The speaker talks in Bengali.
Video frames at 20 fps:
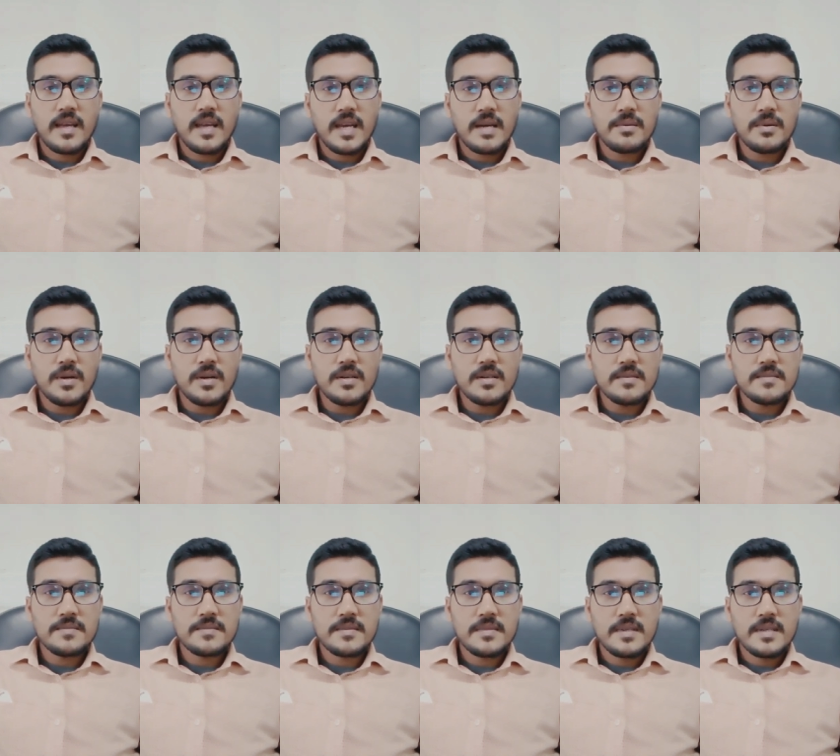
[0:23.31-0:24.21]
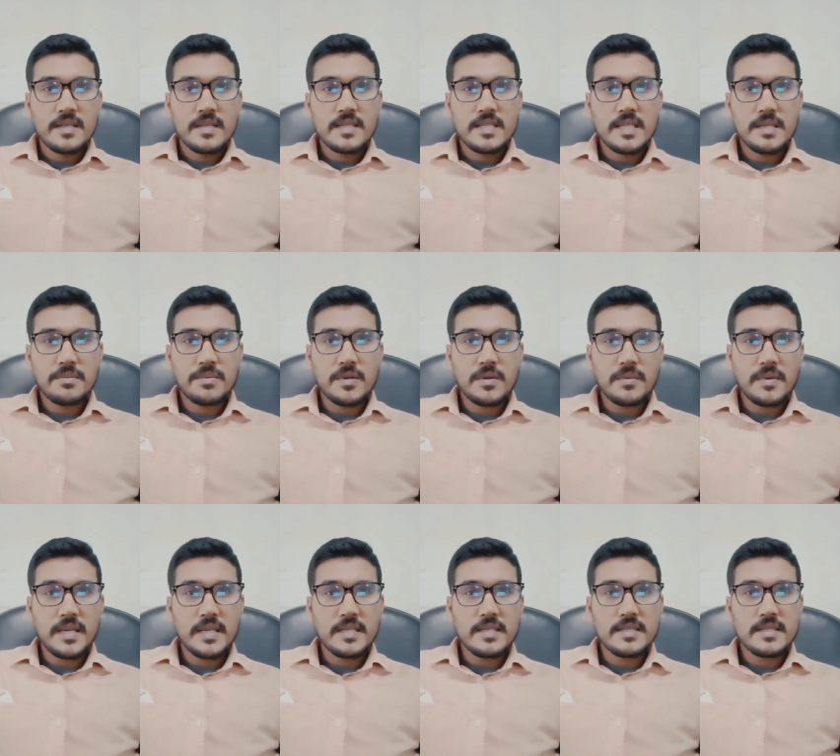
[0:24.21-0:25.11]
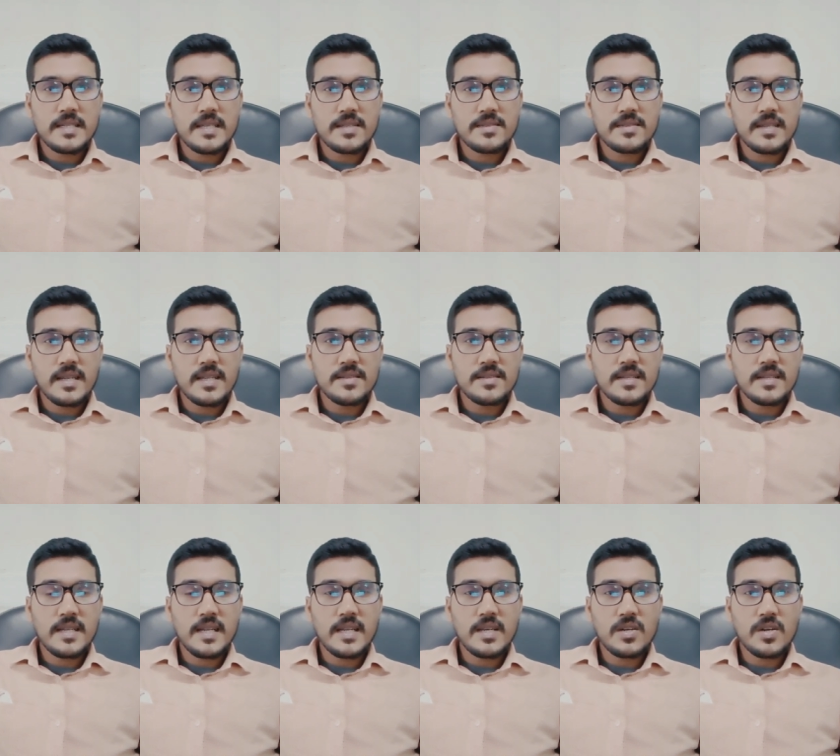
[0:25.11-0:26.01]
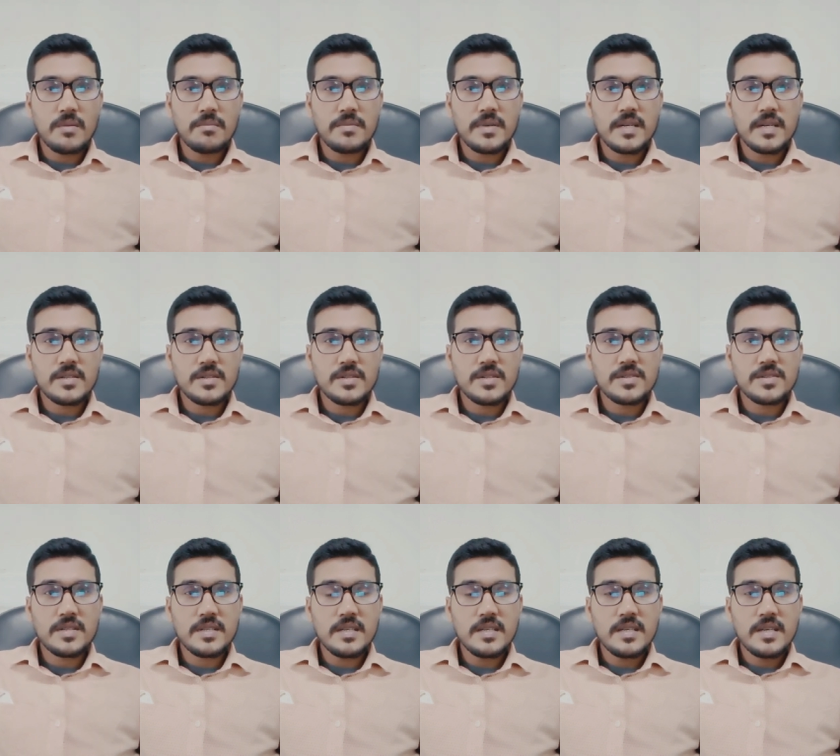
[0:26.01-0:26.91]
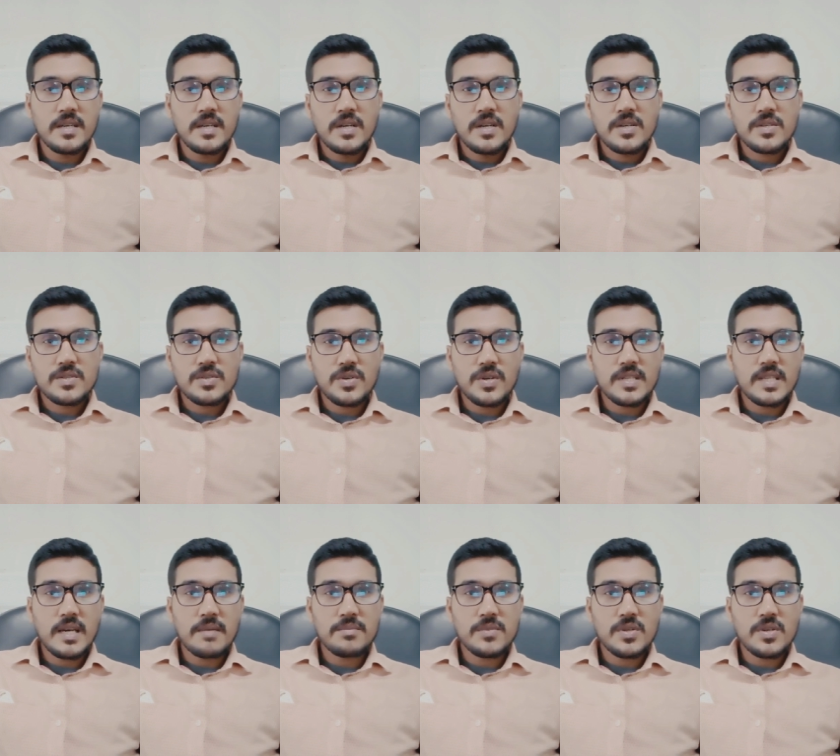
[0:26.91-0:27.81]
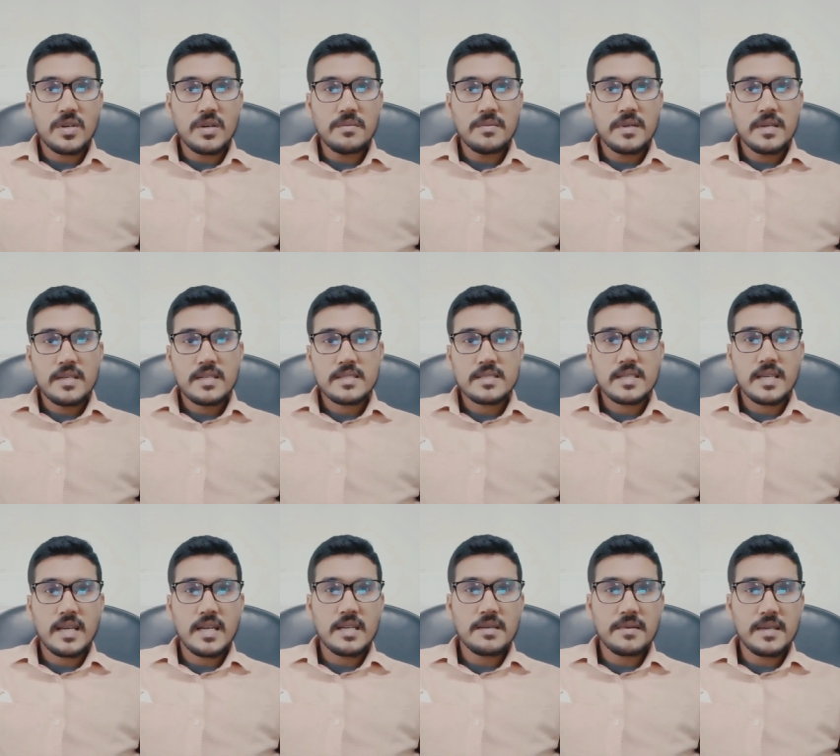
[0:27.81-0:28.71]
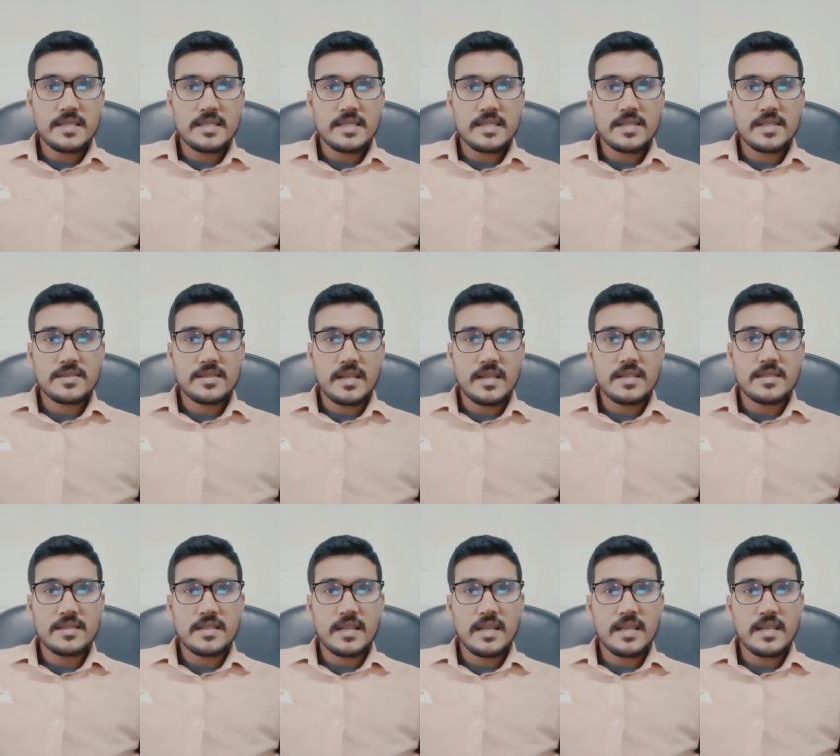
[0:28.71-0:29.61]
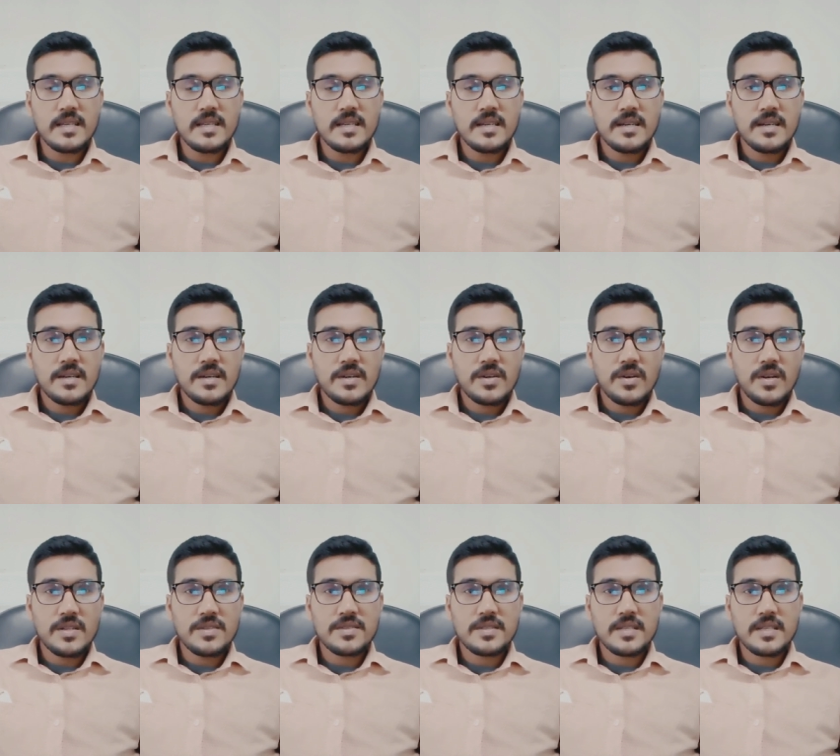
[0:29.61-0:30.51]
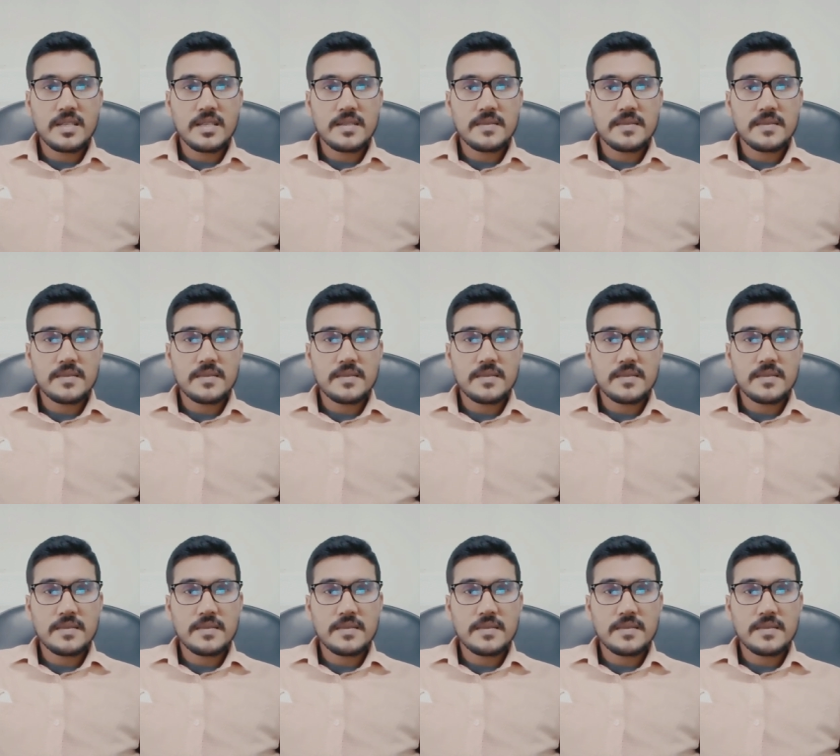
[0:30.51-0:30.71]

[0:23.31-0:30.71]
এবং ডিপ্লোমা ইন টেক্সটাইল ইঞ্জিনিয়ারিং কমপ্লিট করেছি সৈয়দ আব্দুর রব শেয়ানিবাদ টেক্সটাইল ইঞ্জিনিয়ারিং কলেজ থেকে